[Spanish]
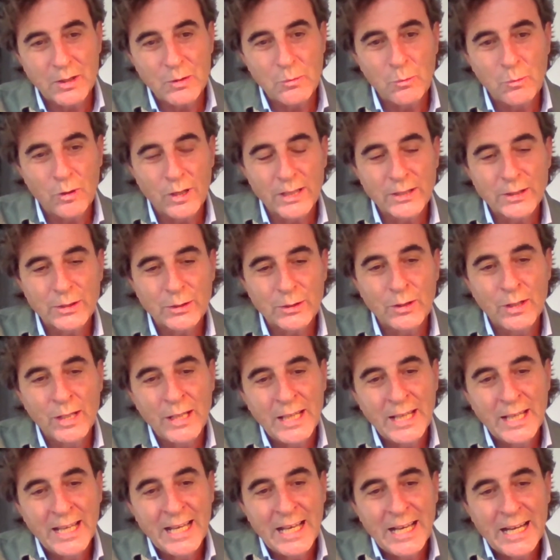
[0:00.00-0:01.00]
se van acumulando
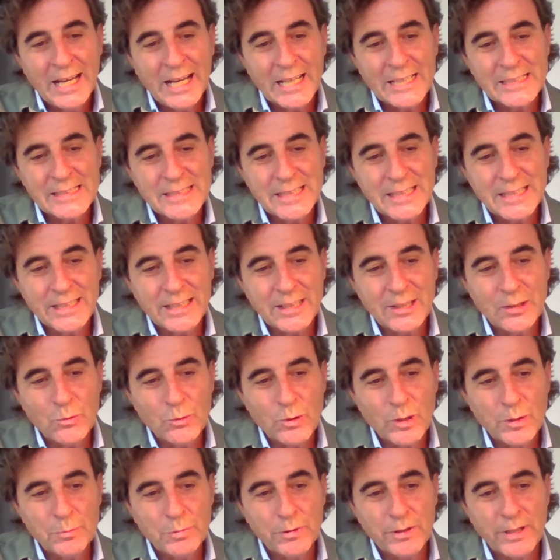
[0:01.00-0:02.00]
hasta que el
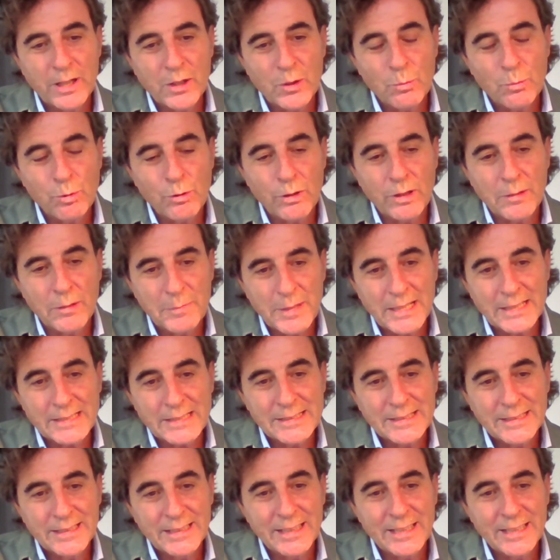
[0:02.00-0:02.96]
cuerpo ya no puede más.